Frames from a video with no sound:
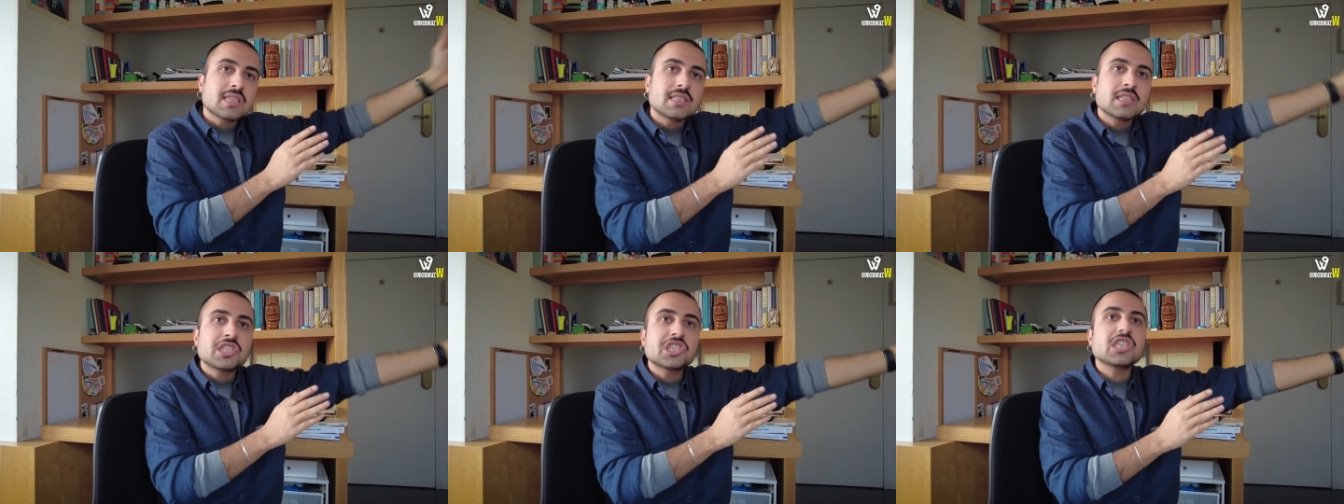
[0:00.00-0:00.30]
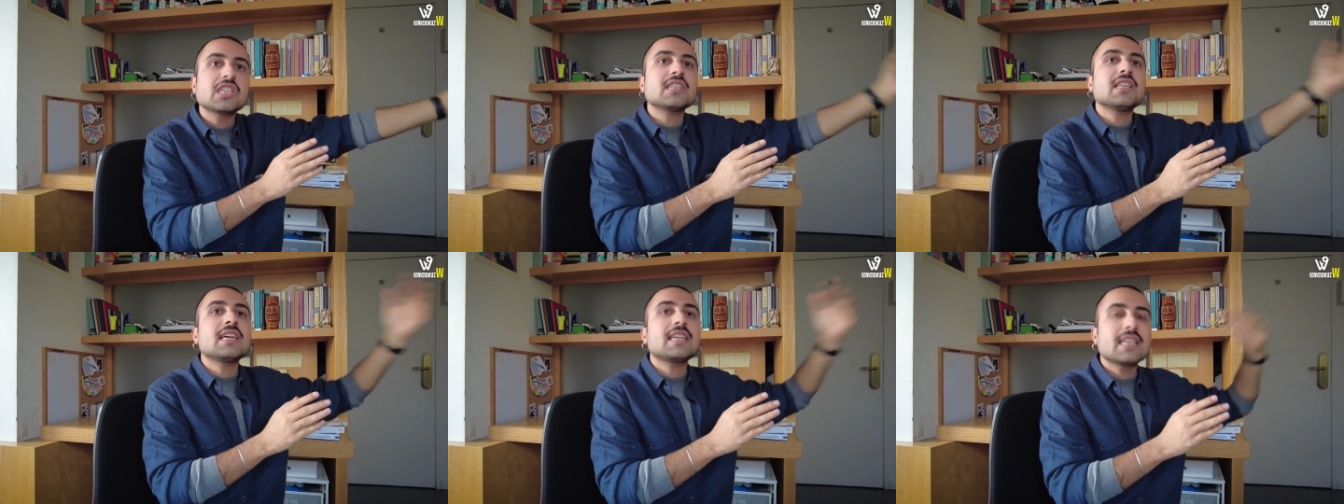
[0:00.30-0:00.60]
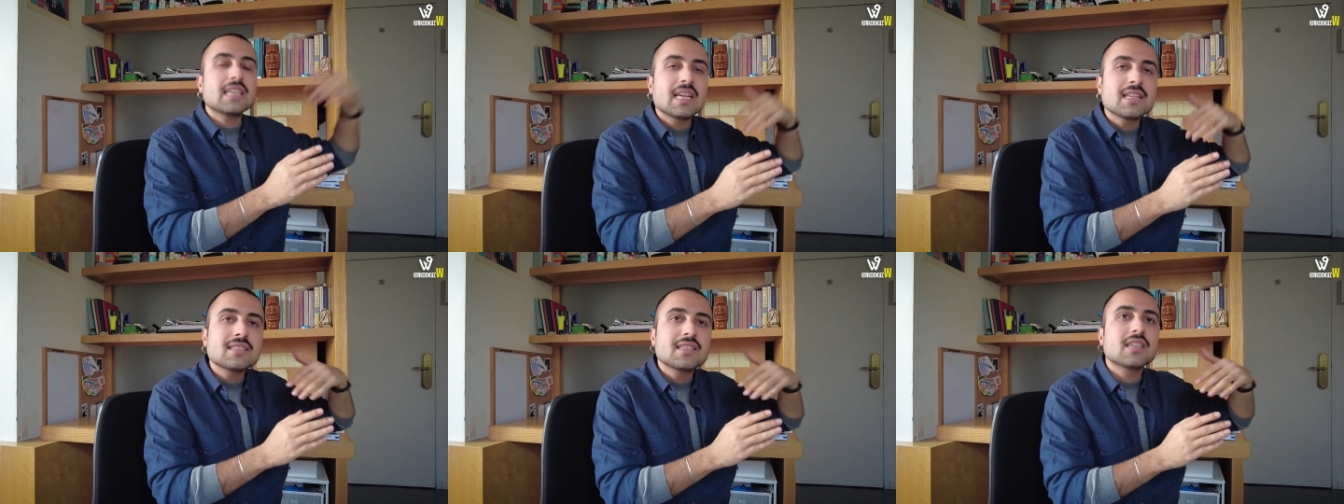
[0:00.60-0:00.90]
dışarıdan
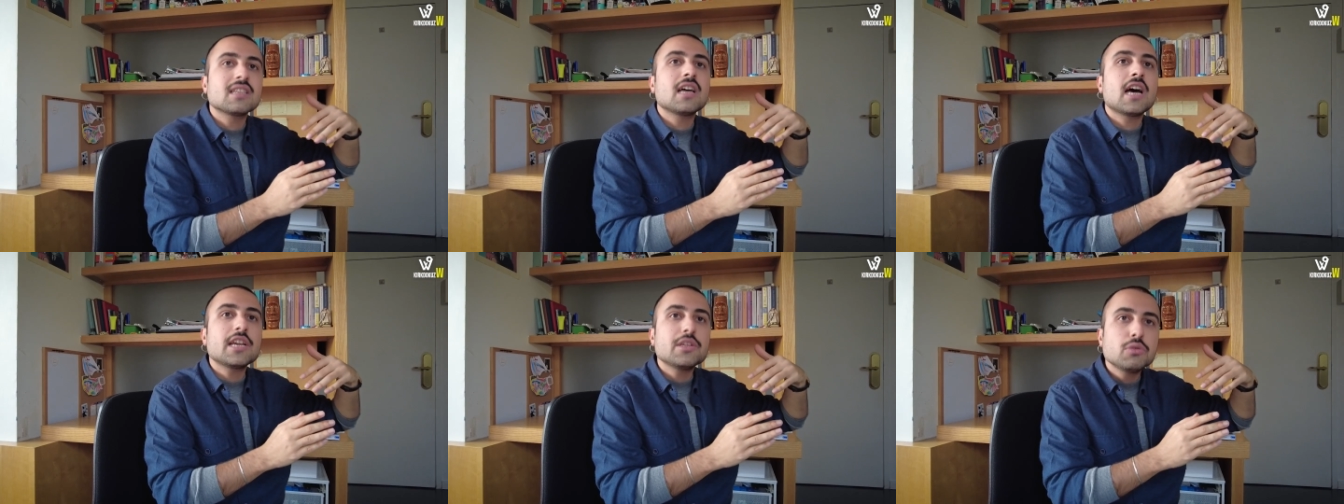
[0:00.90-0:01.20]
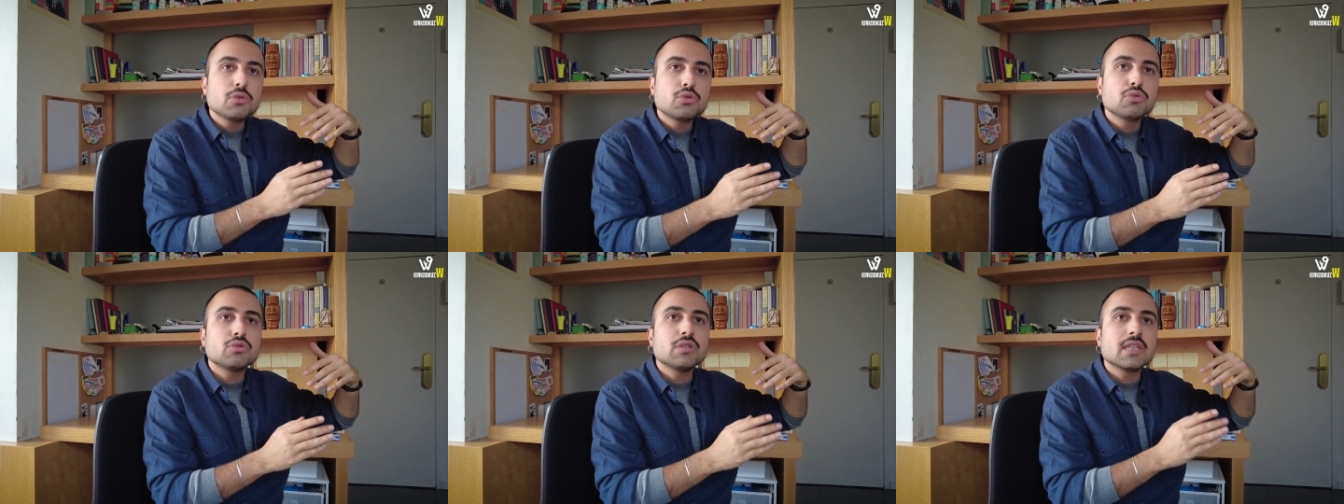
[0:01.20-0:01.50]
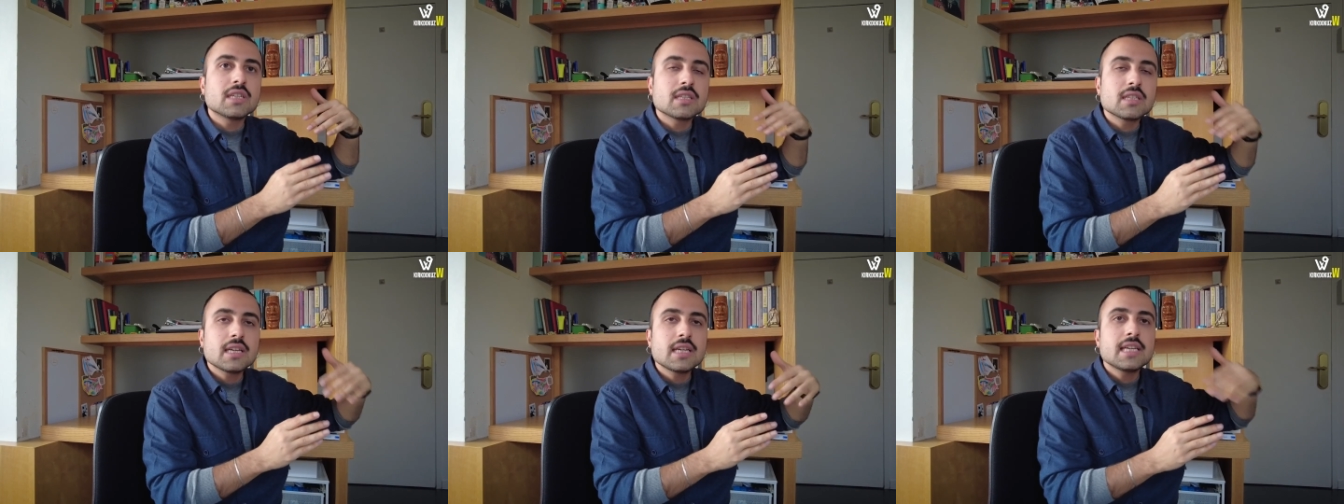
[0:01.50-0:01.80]
gelen sanayi
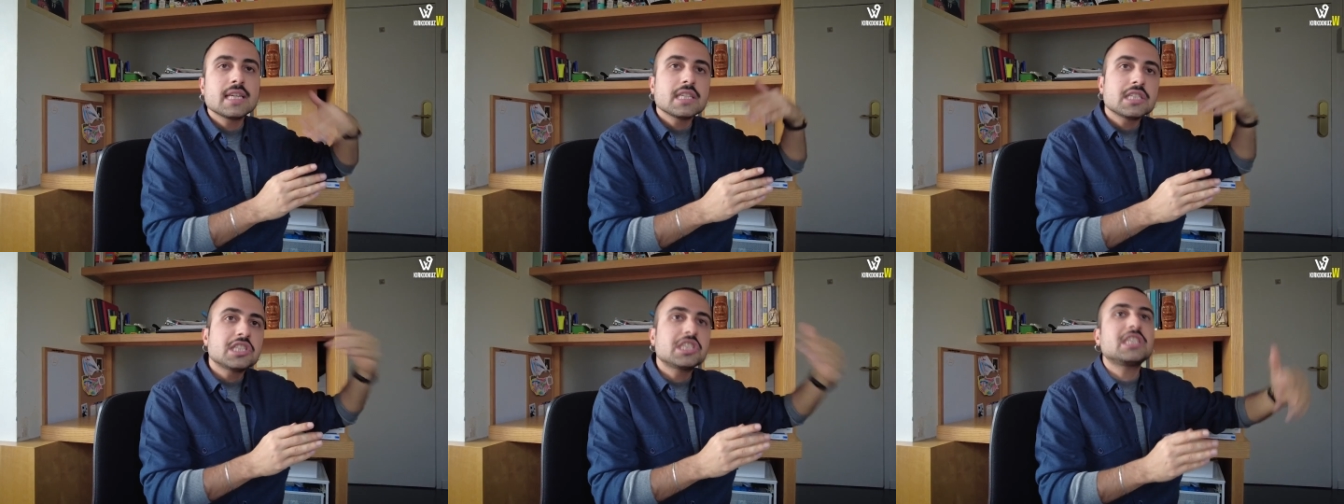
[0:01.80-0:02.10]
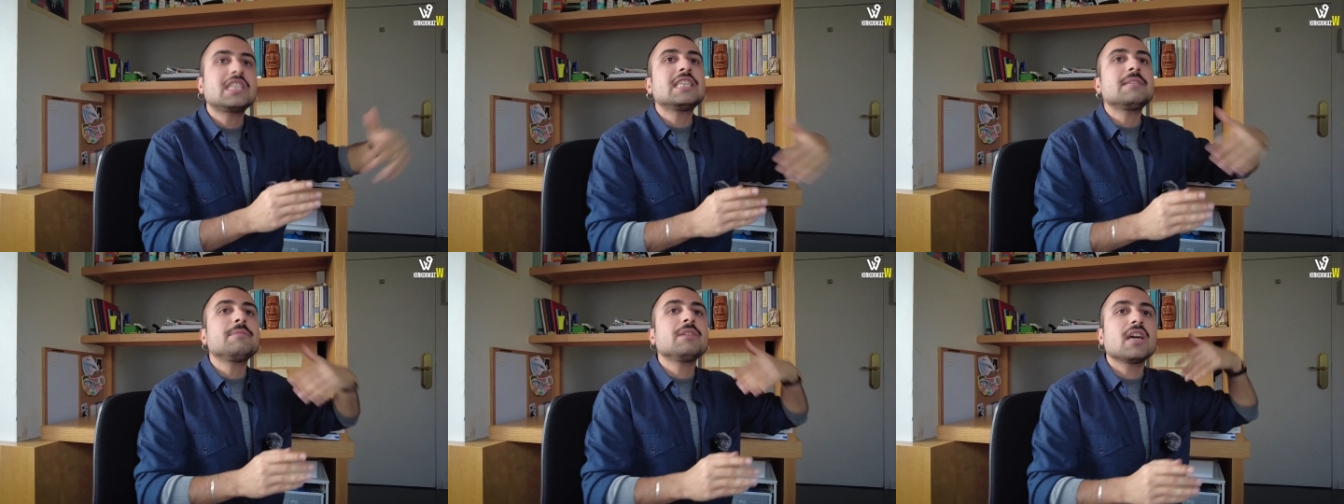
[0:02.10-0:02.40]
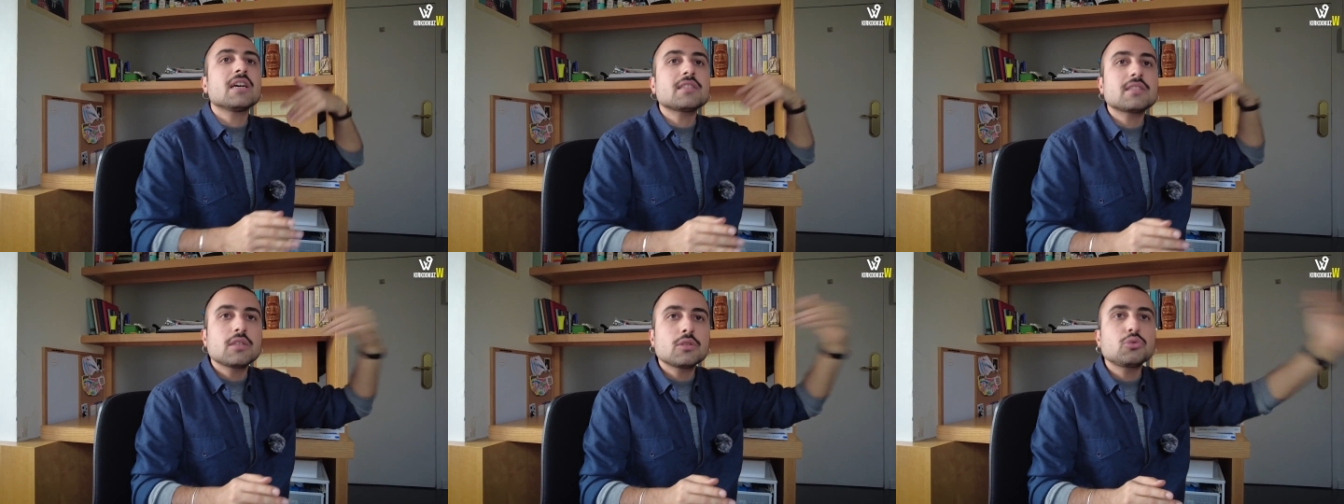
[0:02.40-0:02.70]
ürünlerine ciddi bir
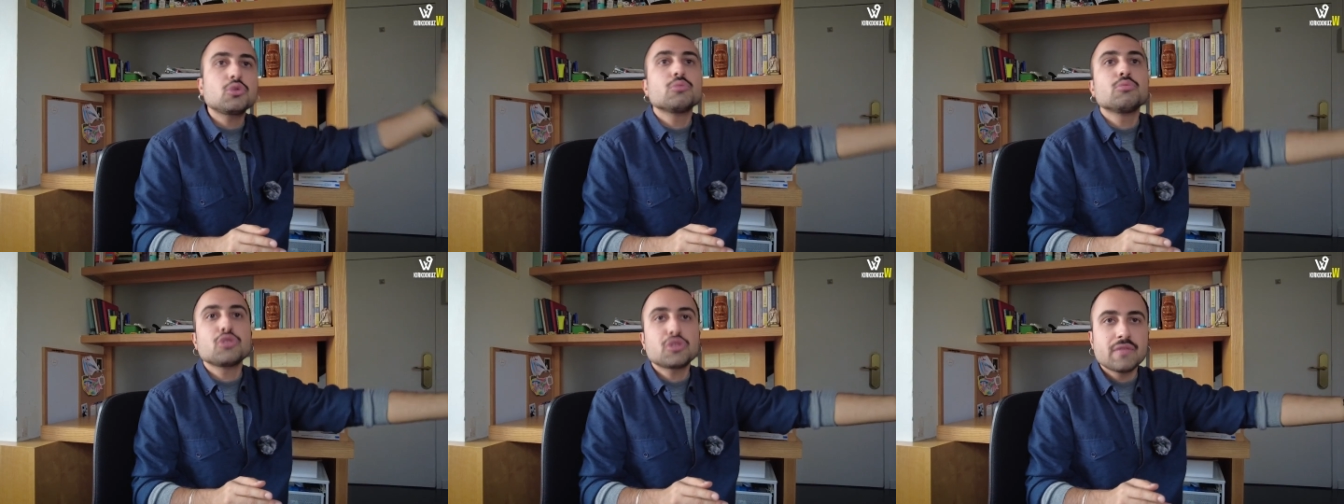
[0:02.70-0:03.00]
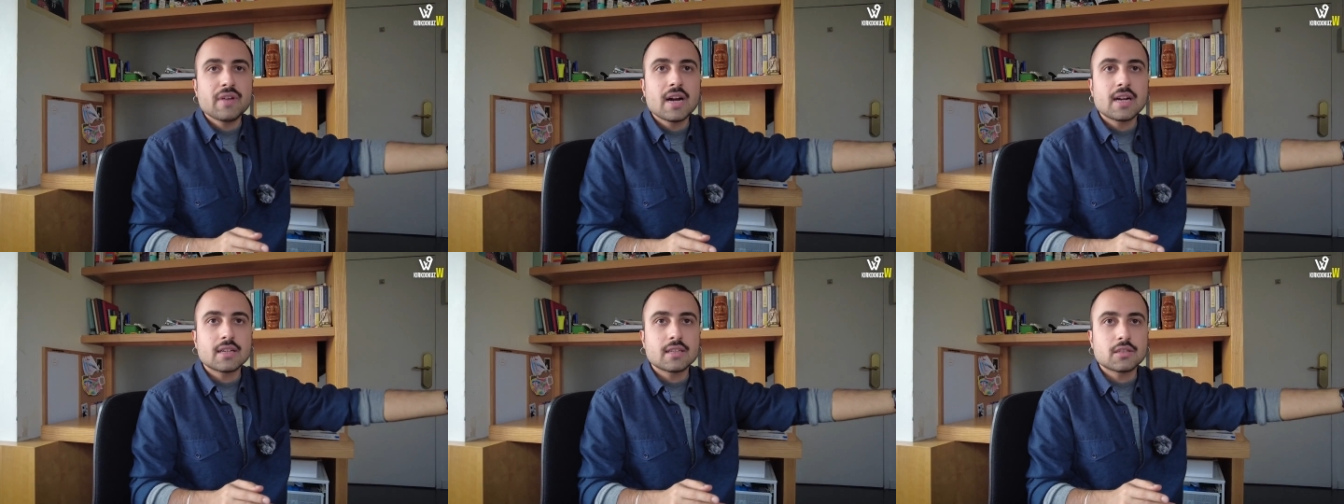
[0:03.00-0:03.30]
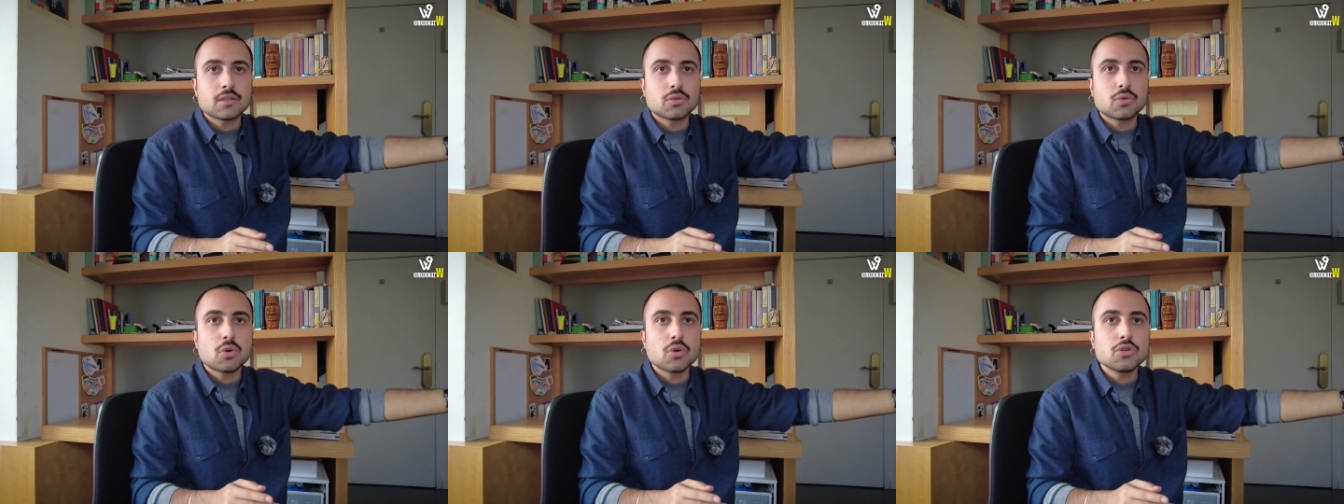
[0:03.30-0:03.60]
aslında gümrük
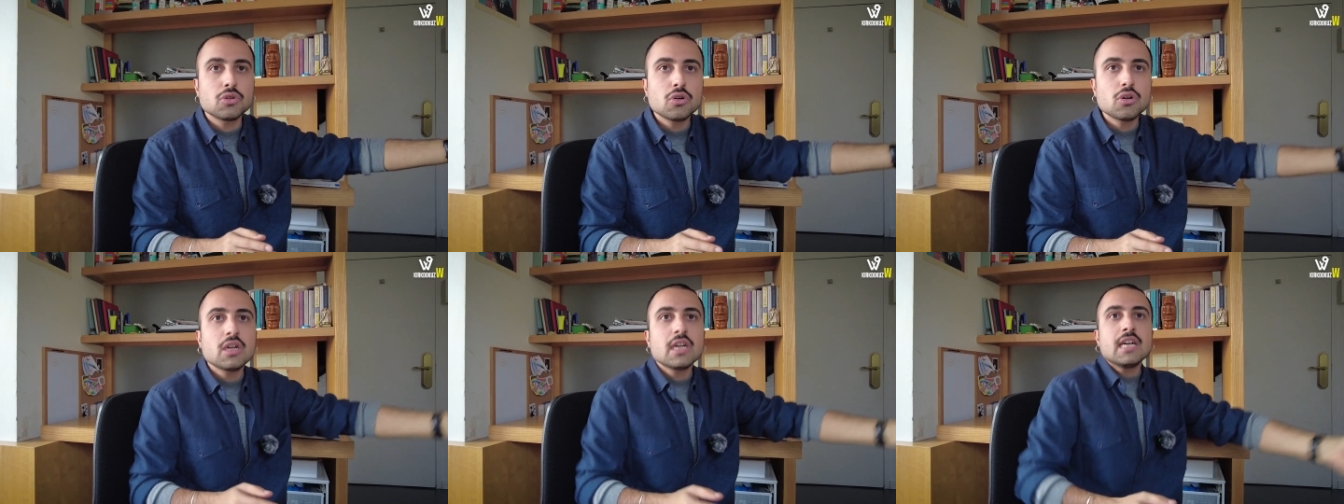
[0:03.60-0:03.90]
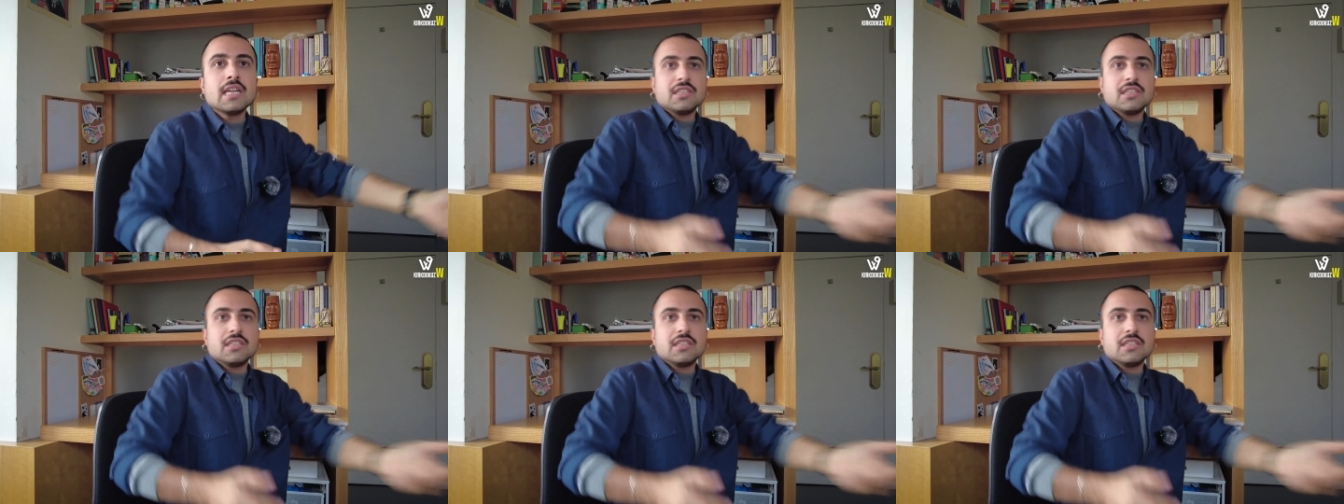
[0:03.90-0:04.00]
vergisi koyuyor.